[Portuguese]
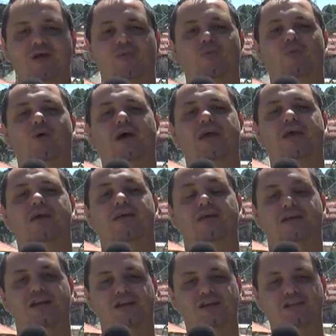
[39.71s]
Morei
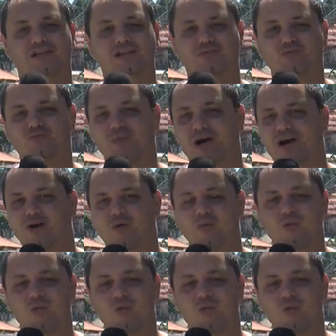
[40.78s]
na Alexandre Guzmão,